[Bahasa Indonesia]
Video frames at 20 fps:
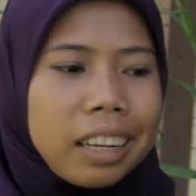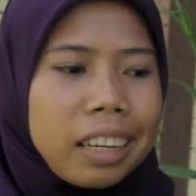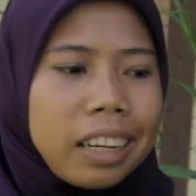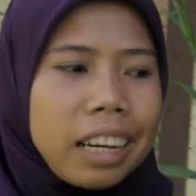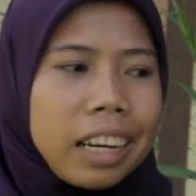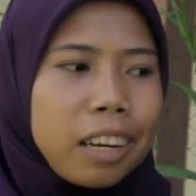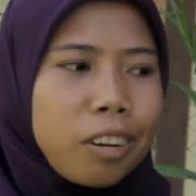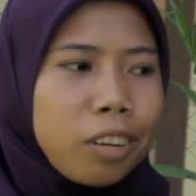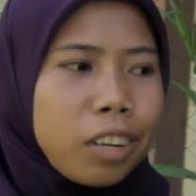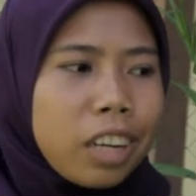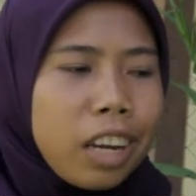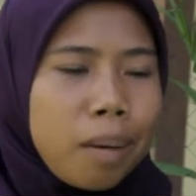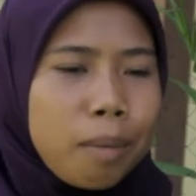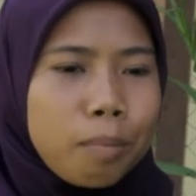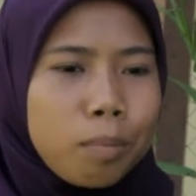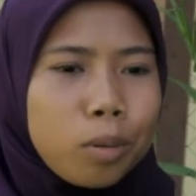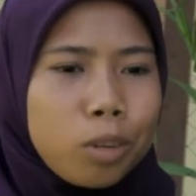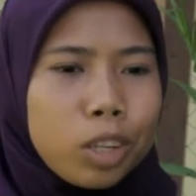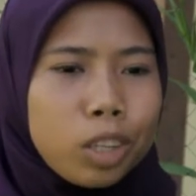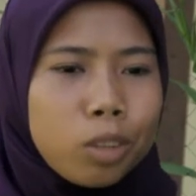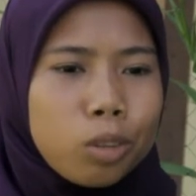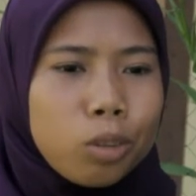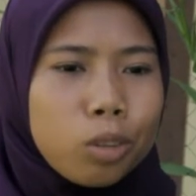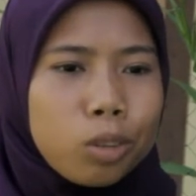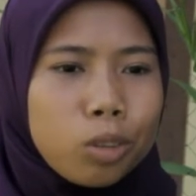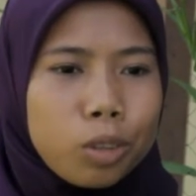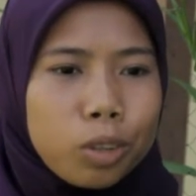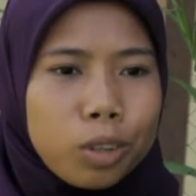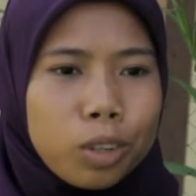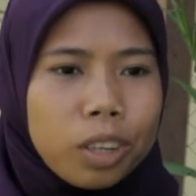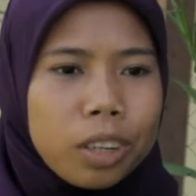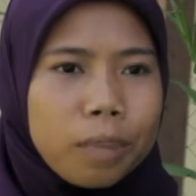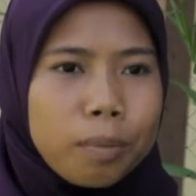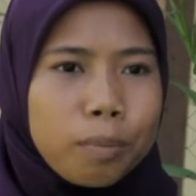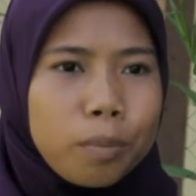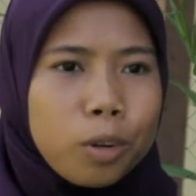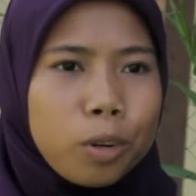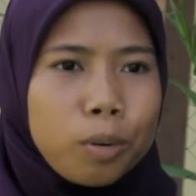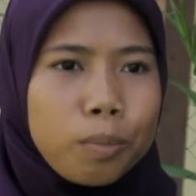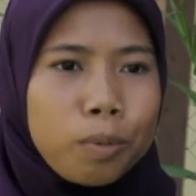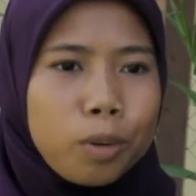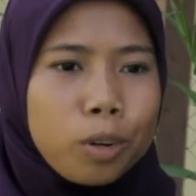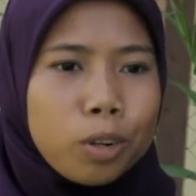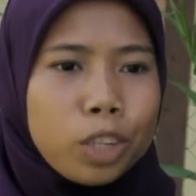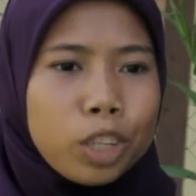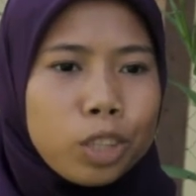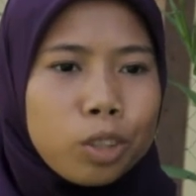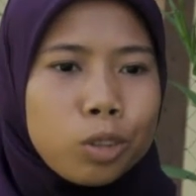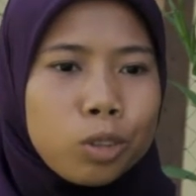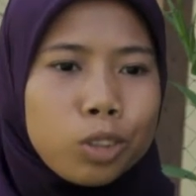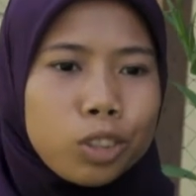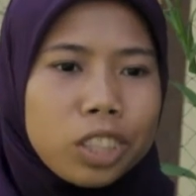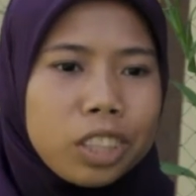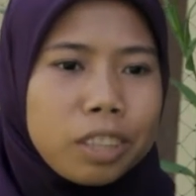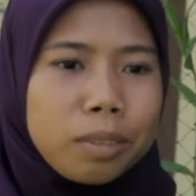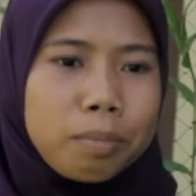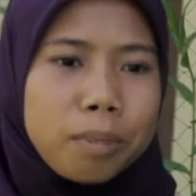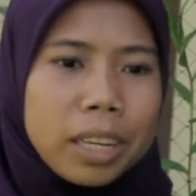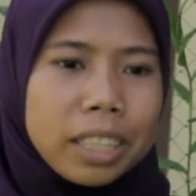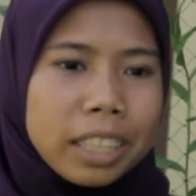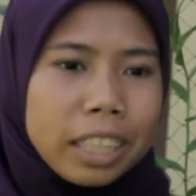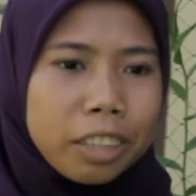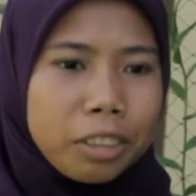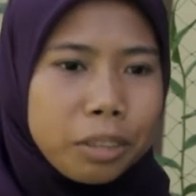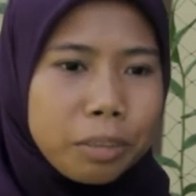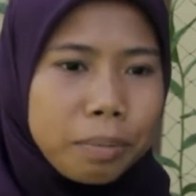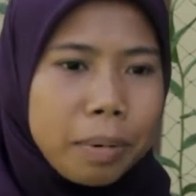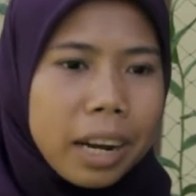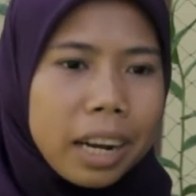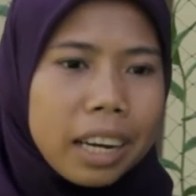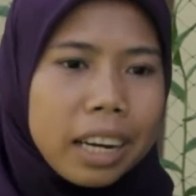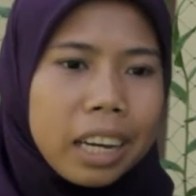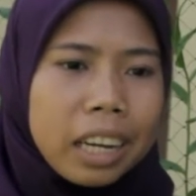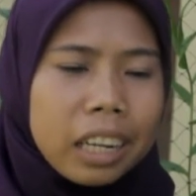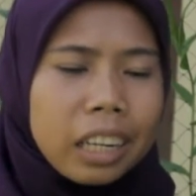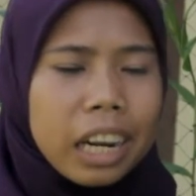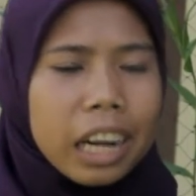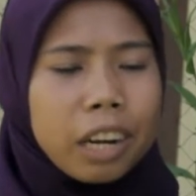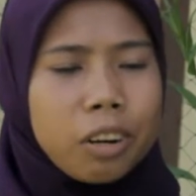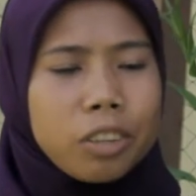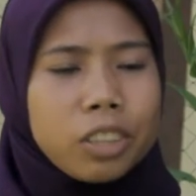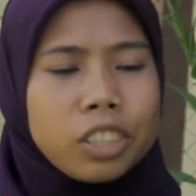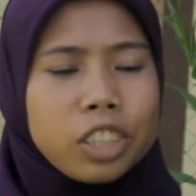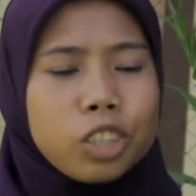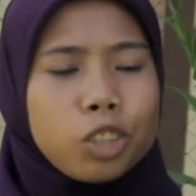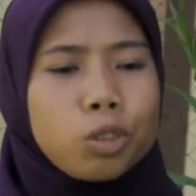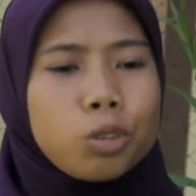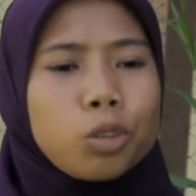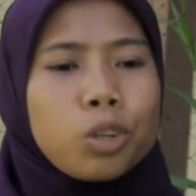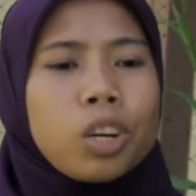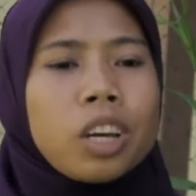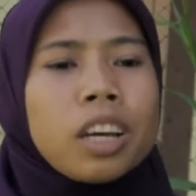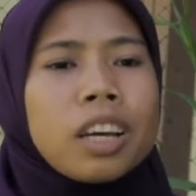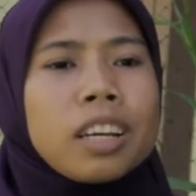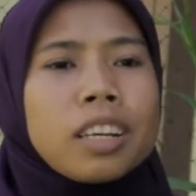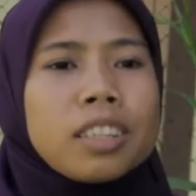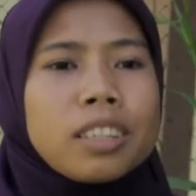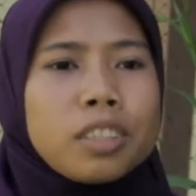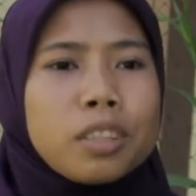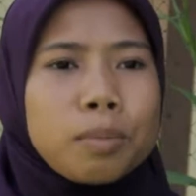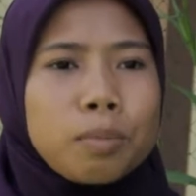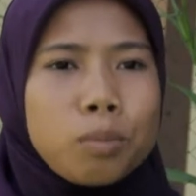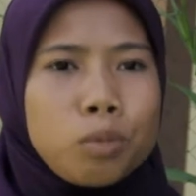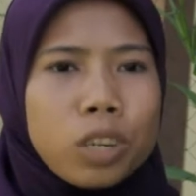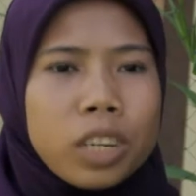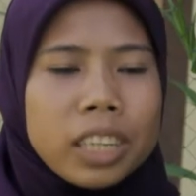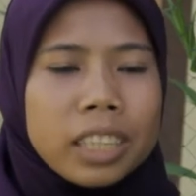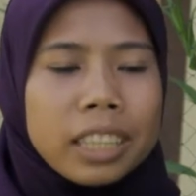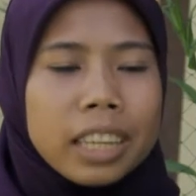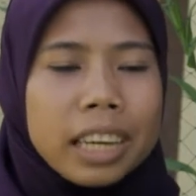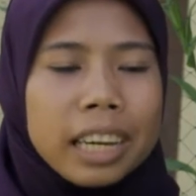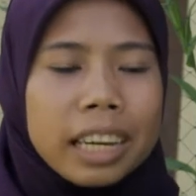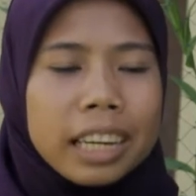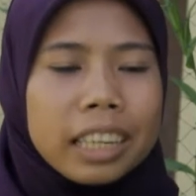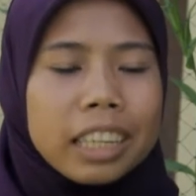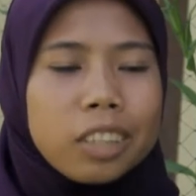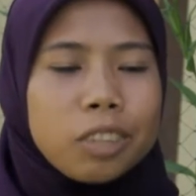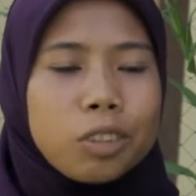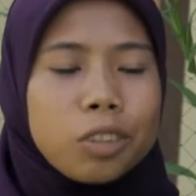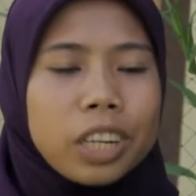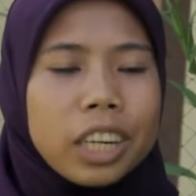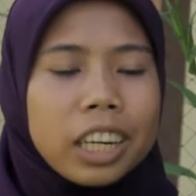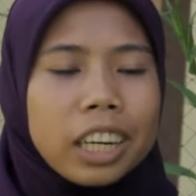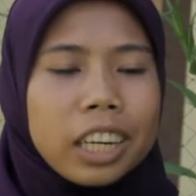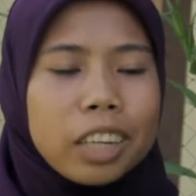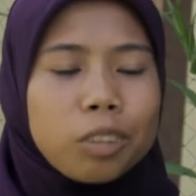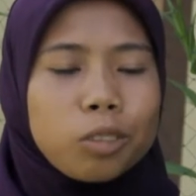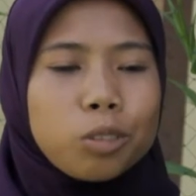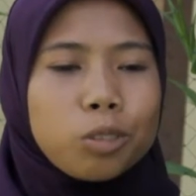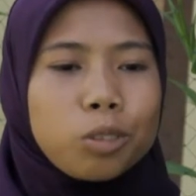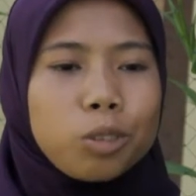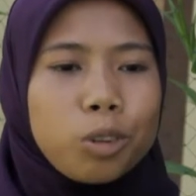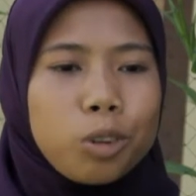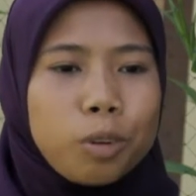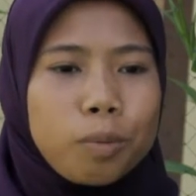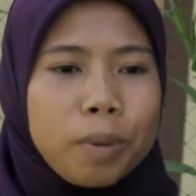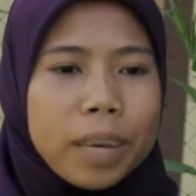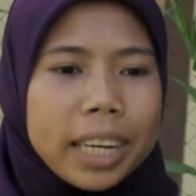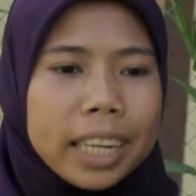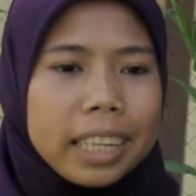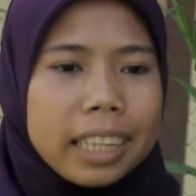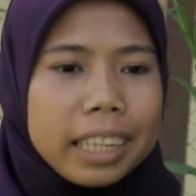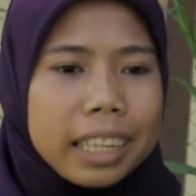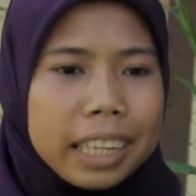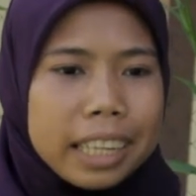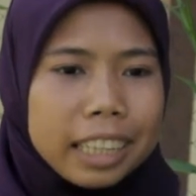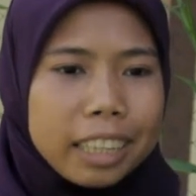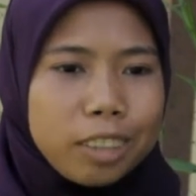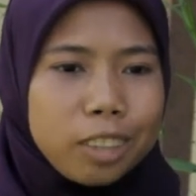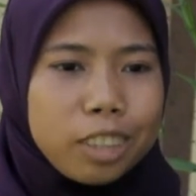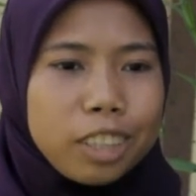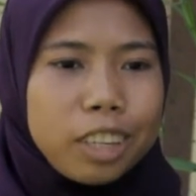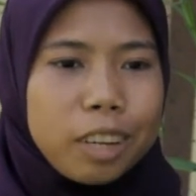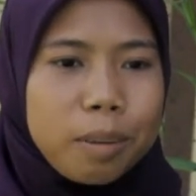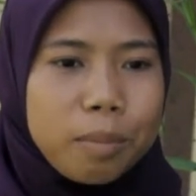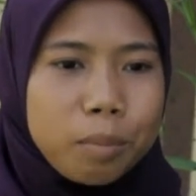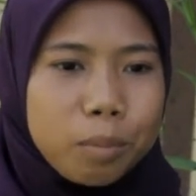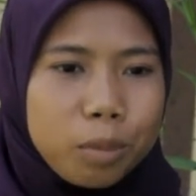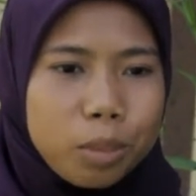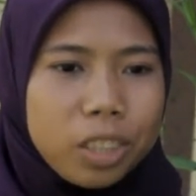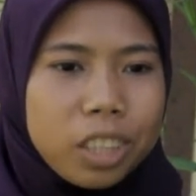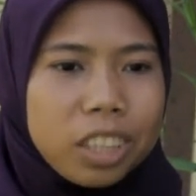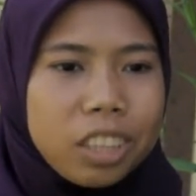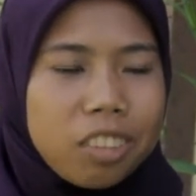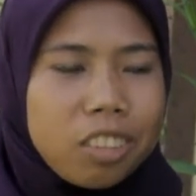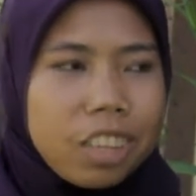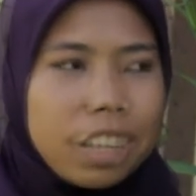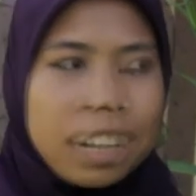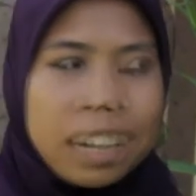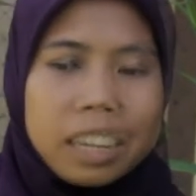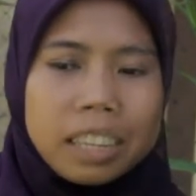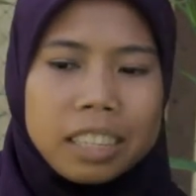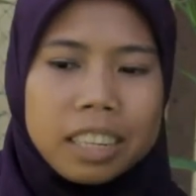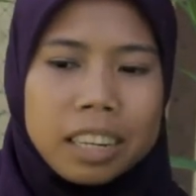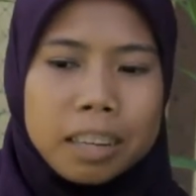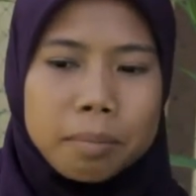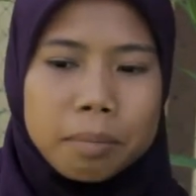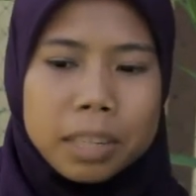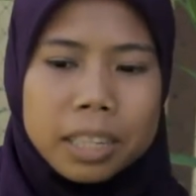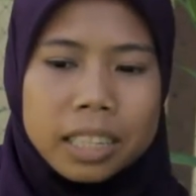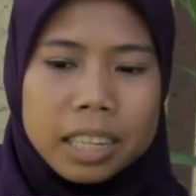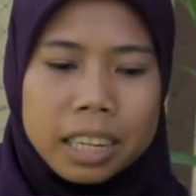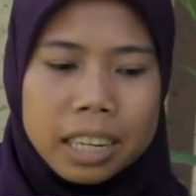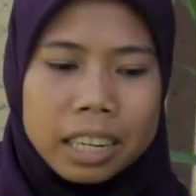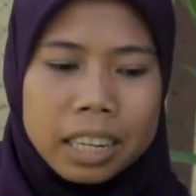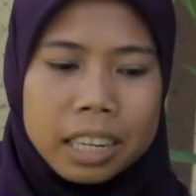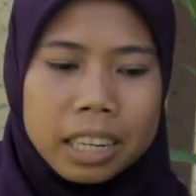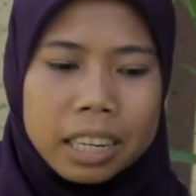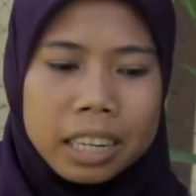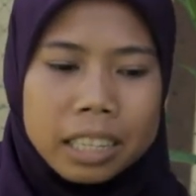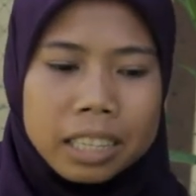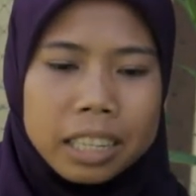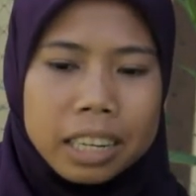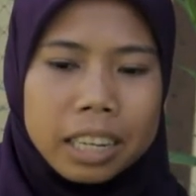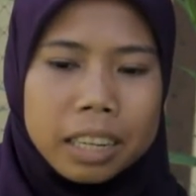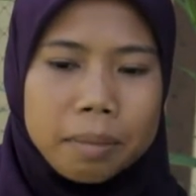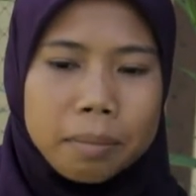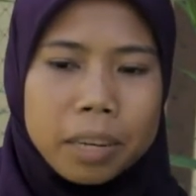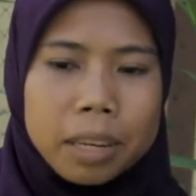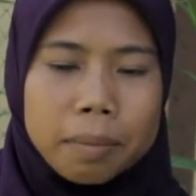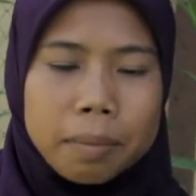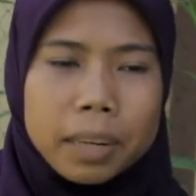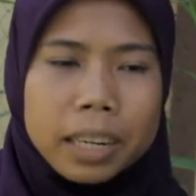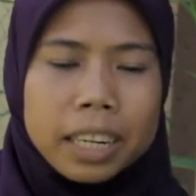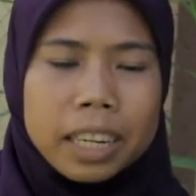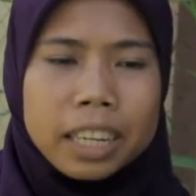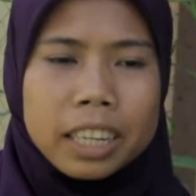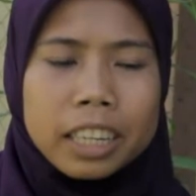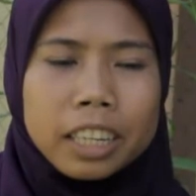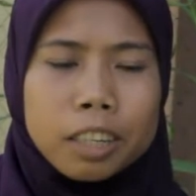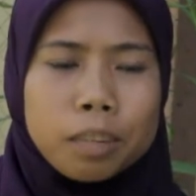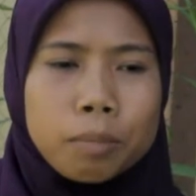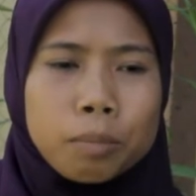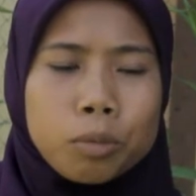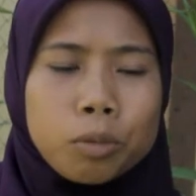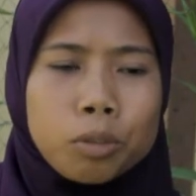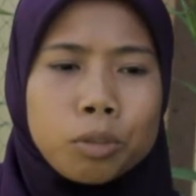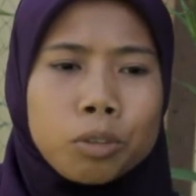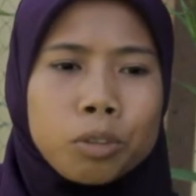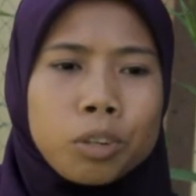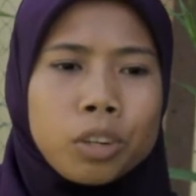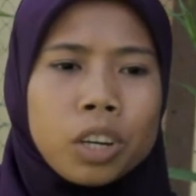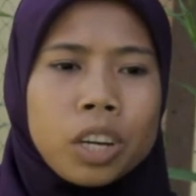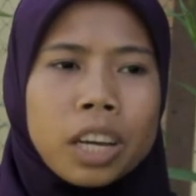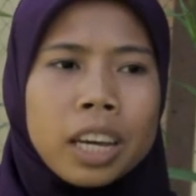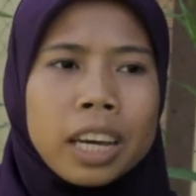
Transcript: kalau di kampung itu pohon-pohon itu ditebas harus dibakar kalau di situ semuanya digunakan untuk obat atau jamu gitu nah selama di sana saya mendapatkan ilmu